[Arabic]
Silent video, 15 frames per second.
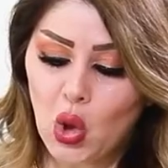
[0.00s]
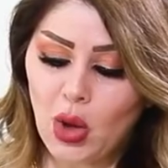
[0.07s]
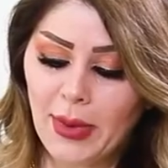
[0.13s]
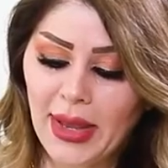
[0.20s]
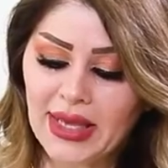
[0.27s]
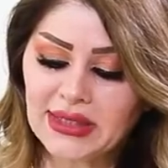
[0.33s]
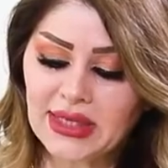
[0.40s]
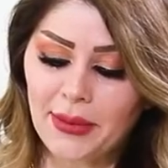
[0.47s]

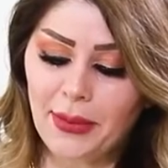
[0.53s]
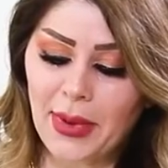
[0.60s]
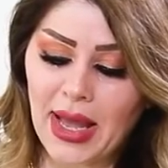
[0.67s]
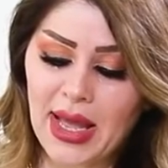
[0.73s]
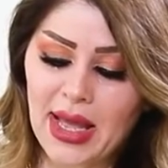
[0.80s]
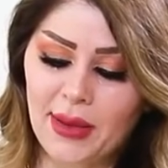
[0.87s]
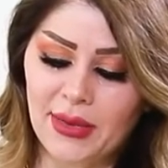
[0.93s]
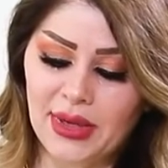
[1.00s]
وبحسب
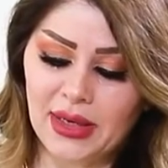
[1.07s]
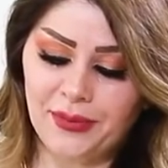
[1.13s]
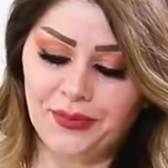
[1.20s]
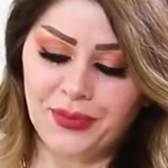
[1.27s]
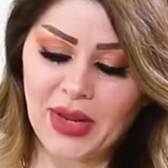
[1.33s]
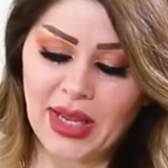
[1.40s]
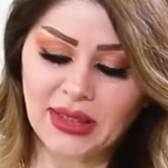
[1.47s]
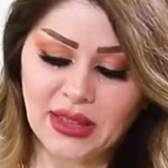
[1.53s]
عامل
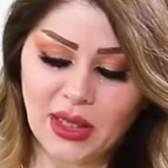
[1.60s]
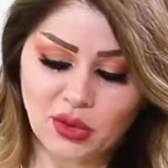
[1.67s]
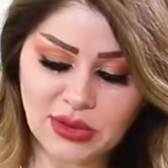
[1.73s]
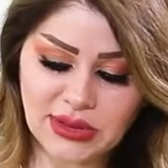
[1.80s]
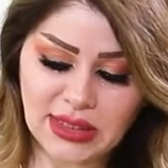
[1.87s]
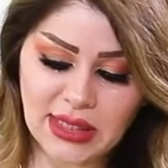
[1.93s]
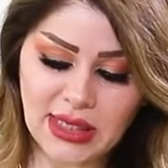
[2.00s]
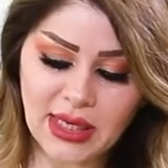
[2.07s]

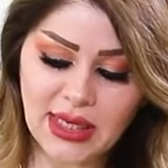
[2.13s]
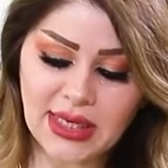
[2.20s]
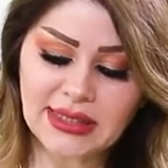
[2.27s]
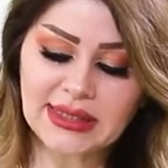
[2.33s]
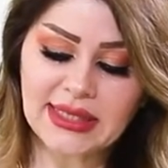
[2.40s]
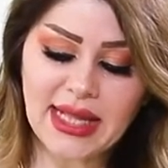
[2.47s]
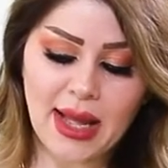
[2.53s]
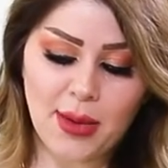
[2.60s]
التوصيل
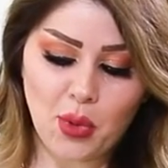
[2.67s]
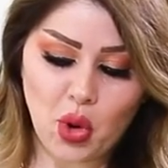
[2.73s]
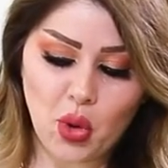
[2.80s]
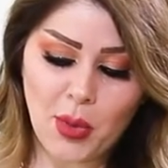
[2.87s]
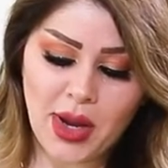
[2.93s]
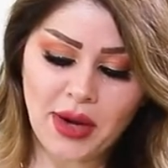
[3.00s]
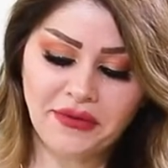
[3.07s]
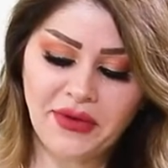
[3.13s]
اسلام
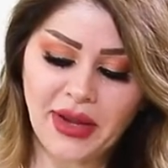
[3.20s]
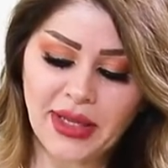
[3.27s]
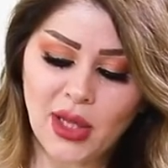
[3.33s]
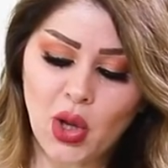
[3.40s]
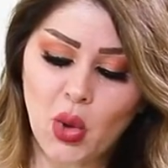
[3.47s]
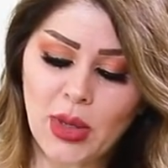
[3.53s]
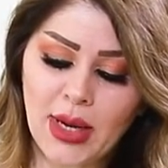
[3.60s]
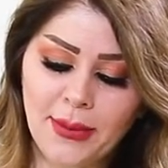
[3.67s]
عمر
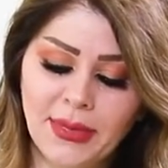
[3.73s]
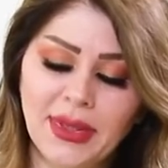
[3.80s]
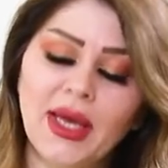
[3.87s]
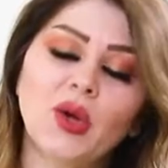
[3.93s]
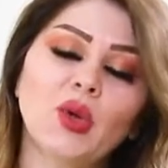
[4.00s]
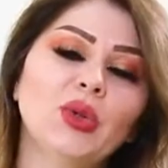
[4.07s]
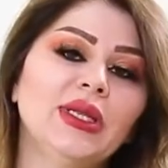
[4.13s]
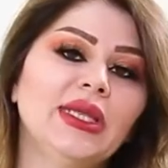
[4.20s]
فانه لم
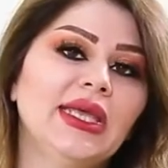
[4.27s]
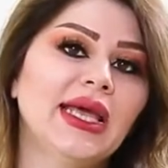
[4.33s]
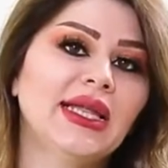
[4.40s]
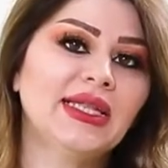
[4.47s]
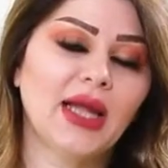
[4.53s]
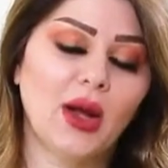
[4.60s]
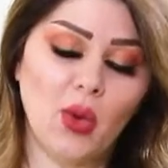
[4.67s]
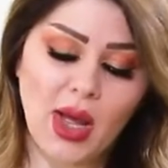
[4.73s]
يكن
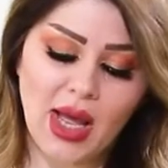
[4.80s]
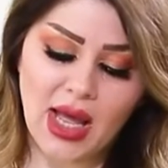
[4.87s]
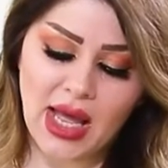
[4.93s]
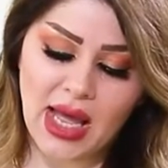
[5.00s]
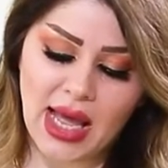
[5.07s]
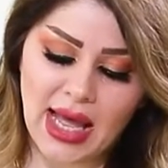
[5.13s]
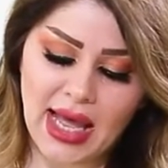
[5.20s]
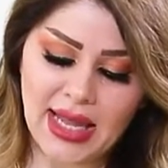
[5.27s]

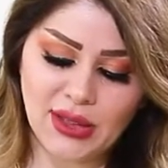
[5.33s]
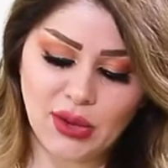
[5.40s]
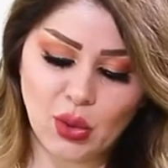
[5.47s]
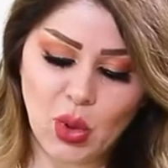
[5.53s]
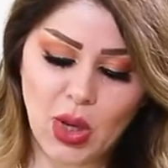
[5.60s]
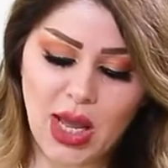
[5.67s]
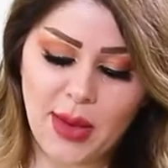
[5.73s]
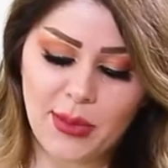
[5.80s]
يتوقع ان
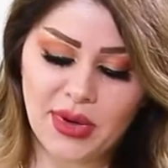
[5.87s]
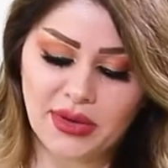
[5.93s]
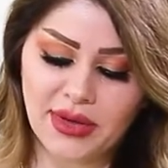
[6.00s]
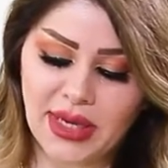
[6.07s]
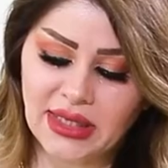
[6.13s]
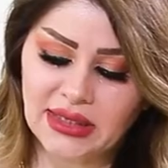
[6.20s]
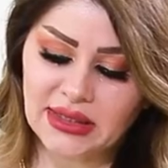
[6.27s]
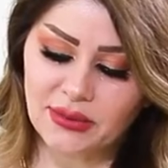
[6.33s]
يقابل
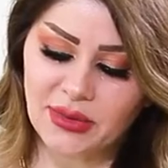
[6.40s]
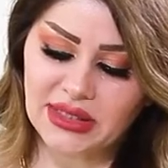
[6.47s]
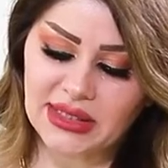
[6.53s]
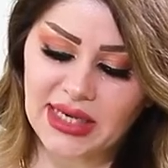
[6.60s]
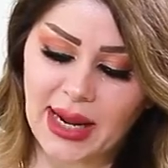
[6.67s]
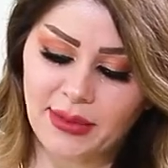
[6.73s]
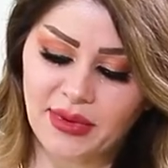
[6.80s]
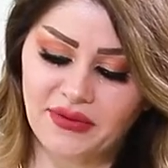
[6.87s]
الرئيس
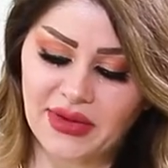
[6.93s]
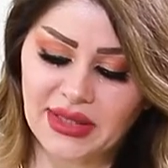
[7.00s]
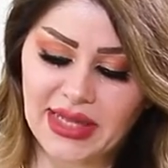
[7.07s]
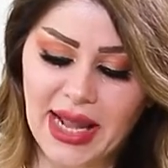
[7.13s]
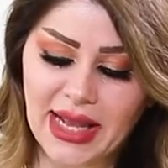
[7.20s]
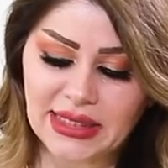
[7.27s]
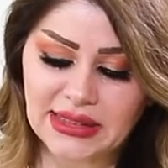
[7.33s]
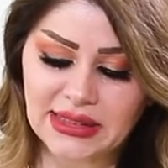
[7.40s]
المصري عبد
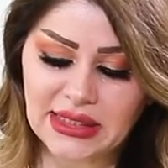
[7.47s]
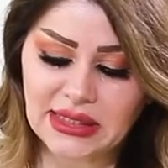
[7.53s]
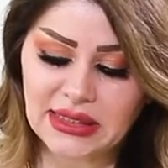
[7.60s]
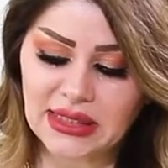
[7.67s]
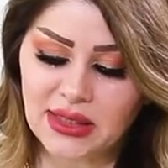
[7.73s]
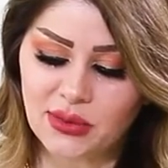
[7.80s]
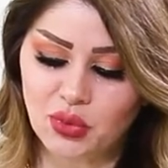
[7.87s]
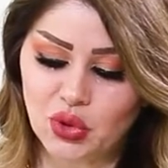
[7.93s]
الفتاح
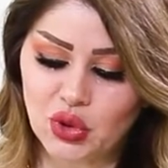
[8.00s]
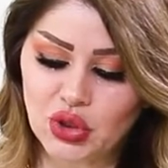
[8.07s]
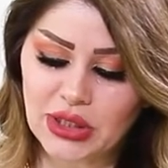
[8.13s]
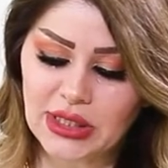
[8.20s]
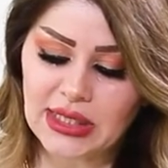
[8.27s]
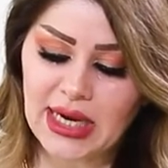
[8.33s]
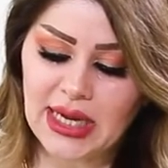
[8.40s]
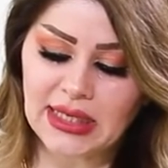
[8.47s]
السيسي
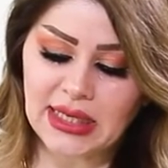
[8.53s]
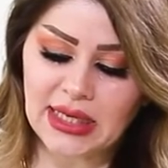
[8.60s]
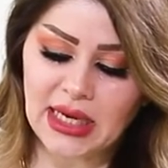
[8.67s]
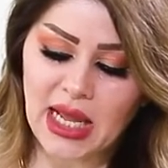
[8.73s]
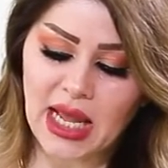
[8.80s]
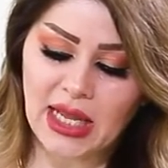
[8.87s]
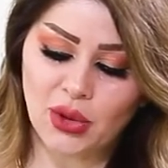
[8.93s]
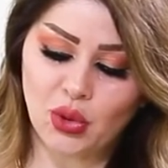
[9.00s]
مشيرا
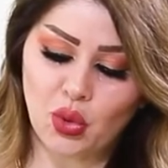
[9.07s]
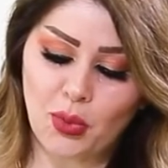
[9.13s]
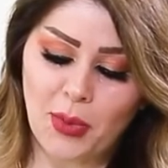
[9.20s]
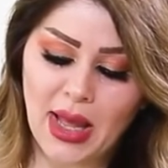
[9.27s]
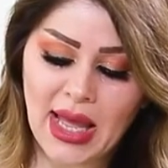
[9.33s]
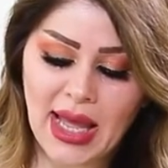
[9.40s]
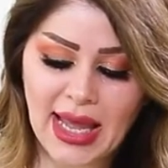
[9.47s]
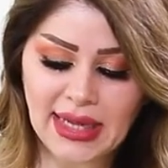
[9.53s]
الى انه
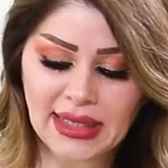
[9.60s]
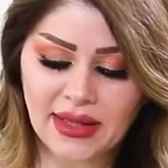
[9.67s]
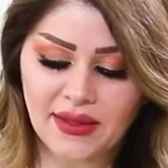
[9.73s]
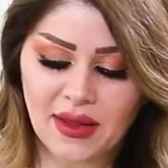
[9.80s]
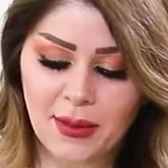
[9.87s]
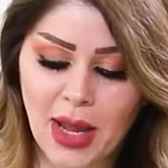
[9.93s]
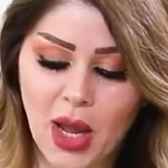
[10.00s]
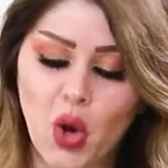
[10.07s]
ما
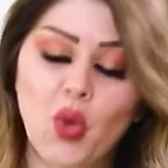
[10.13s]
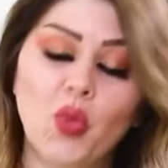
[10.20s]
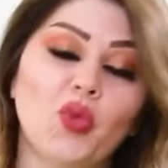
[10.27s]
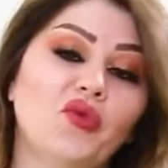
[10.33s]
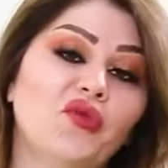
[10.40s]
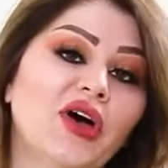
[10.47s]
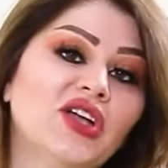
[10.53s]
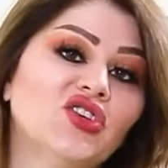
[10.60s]
حدث معه
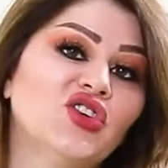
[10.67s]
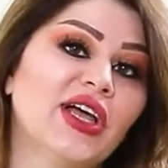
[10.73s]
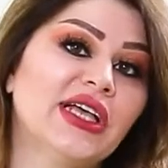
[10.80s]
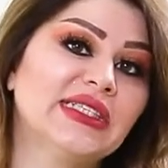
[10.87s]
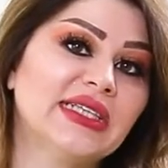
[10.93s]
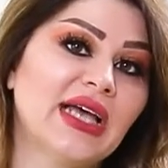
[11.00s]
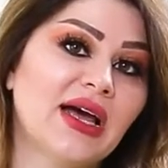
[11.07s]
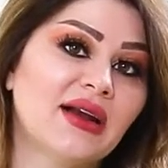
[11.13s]

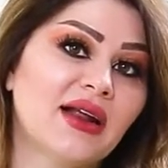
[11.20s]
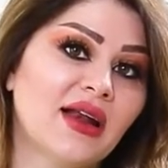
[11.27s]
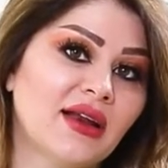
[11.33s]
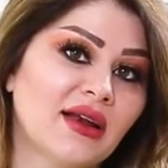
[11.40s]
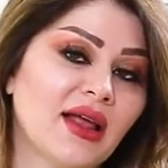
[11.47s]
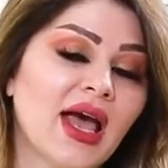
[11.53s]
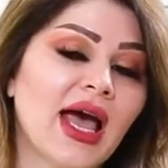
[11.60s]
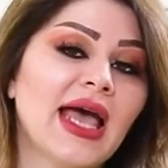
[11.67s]
مفاجاه ساره
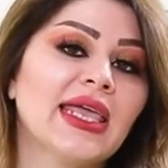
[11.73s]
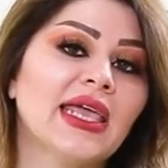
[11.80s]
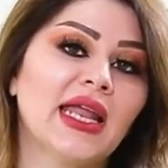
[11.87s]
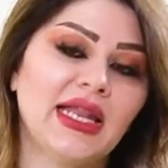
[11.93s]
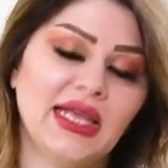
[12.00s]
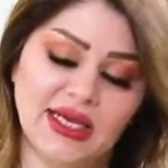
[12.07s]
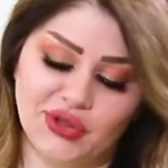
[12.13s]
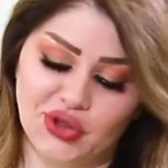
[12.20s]
للغايه
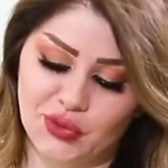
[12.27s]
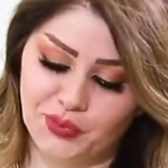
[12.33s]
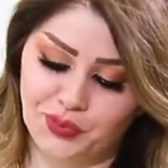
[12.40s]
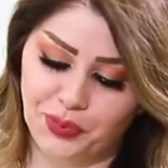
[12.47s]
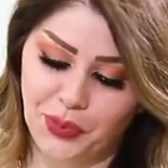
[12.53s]
ليش؟